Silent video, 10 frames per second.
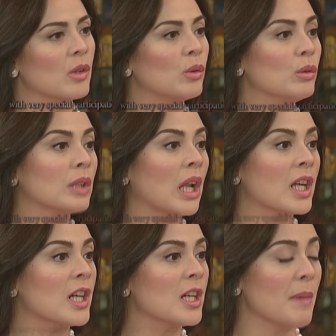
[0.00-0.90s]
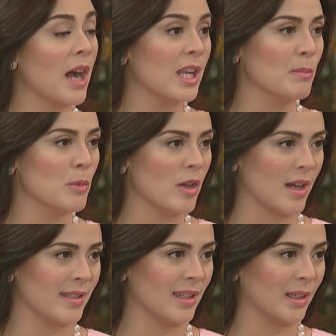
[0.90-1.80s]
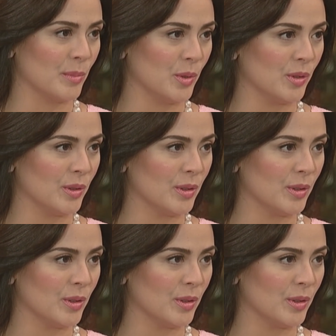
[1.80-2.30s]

Kung talagang mahal mo ang anak mo,